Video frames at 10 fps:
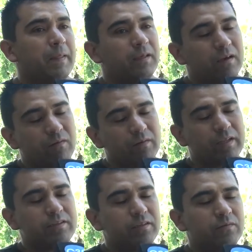y
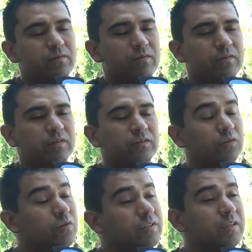ahora llevo
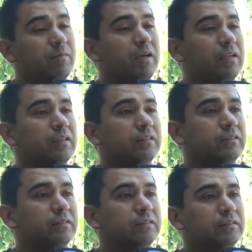dos semanas,
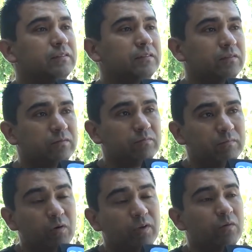
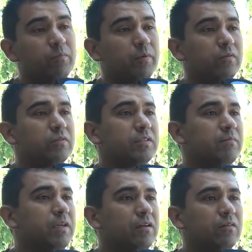hoy cumplo dos
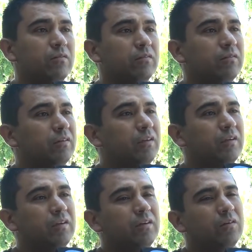semanas con,
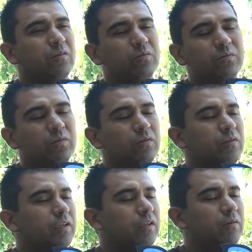un
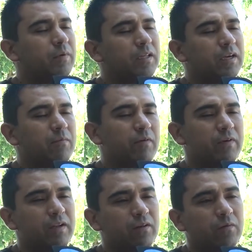dolor que no me deja
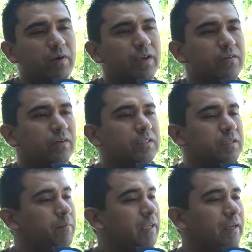mover el cuello, que
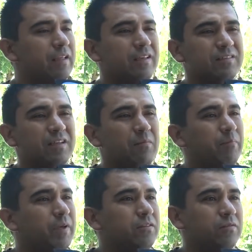se me irradia hacia el
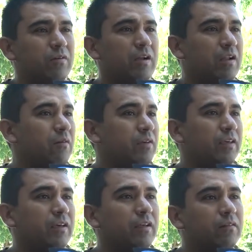pecho, al lado
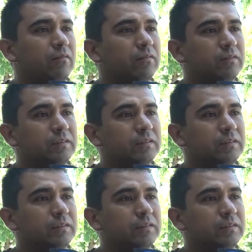izquierdo.